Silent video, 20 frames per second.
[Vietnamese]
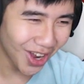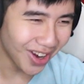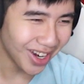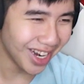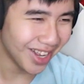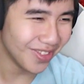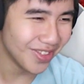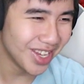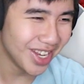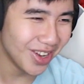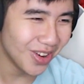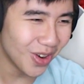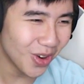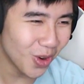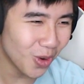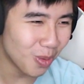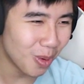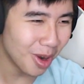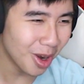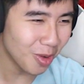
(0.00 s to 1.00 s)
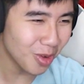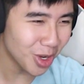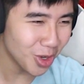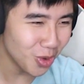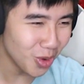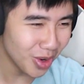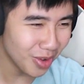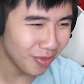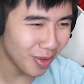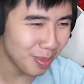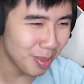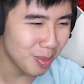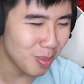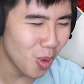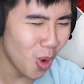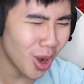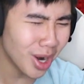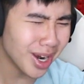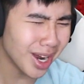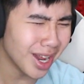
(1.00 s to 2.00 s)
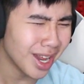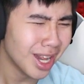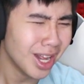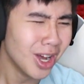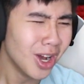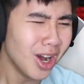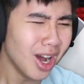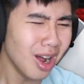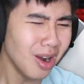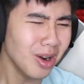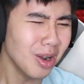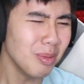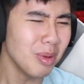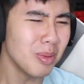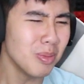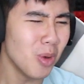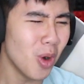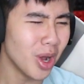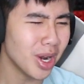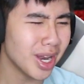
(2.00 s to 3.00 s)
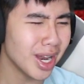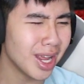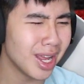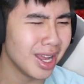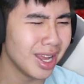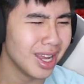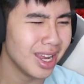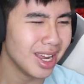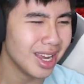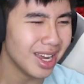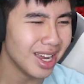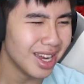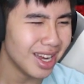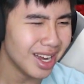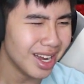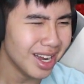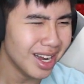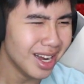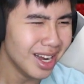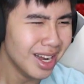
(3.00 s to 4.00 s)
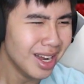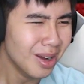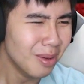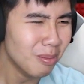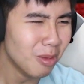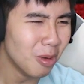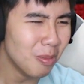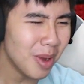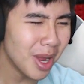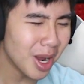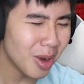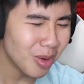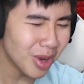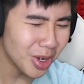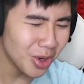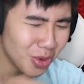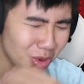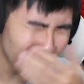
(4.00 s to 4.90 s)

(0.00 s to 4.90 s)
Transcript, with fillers: chọn làm gì không cứ cuối không nhận nuôi và mình buồn này ơ là mình buồn này bố mẹ không nhận